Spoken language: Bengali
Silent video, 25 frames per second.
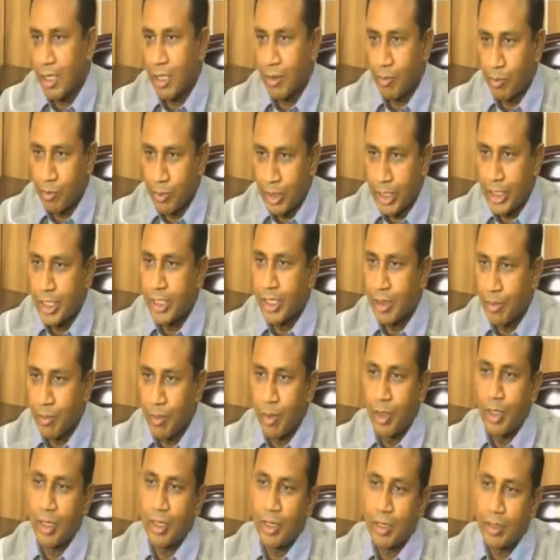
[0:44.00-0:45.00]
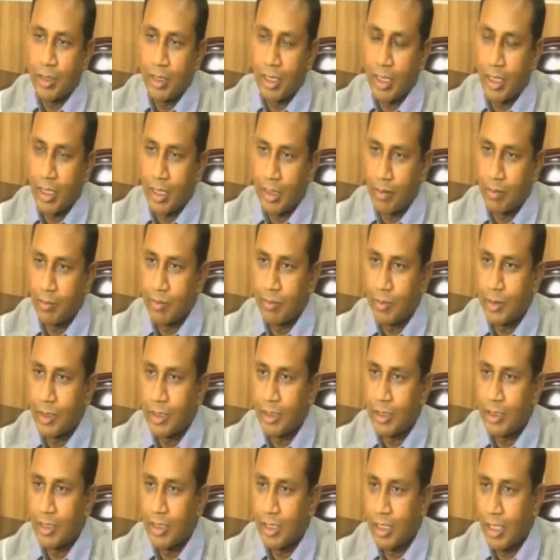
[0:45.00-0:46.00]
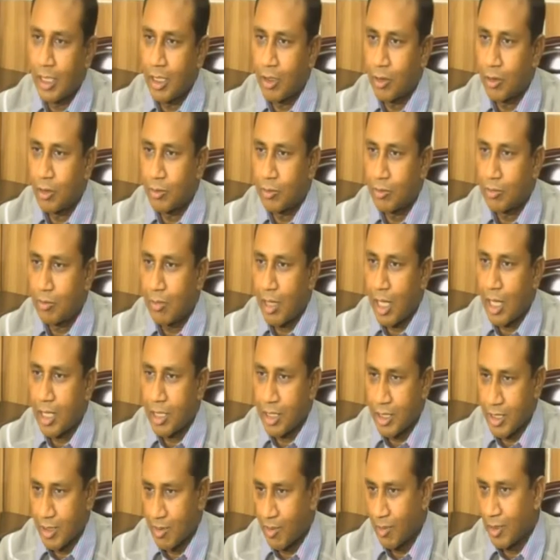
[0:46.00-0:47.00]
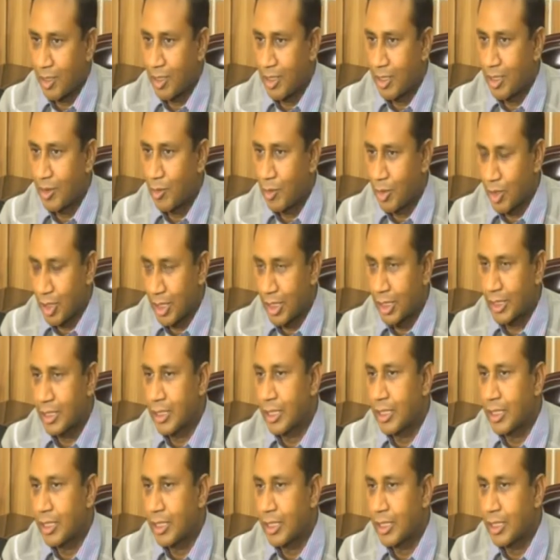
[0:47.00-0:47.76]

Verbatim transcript: এই অভিযাত্রার অংশ হিসেবে নয়াপল্টনে দলীয় কার্যালয়ের